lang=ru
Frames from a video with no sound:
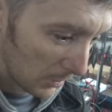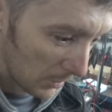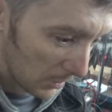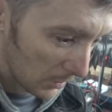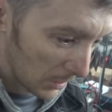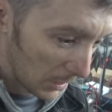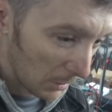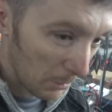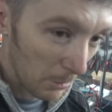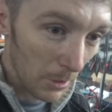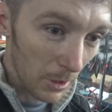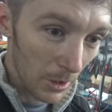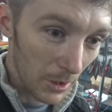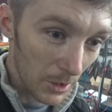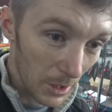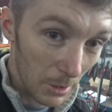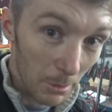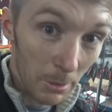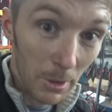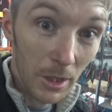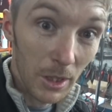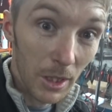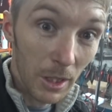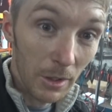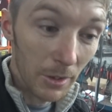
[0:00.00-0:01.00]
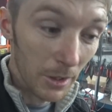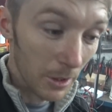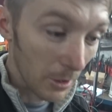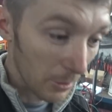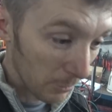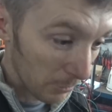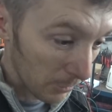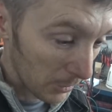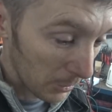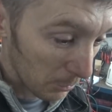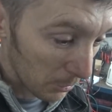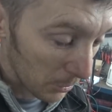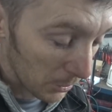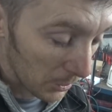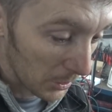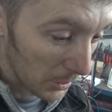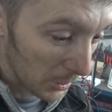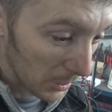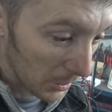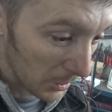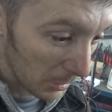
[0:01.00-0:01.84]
самое, самое главное в ремонте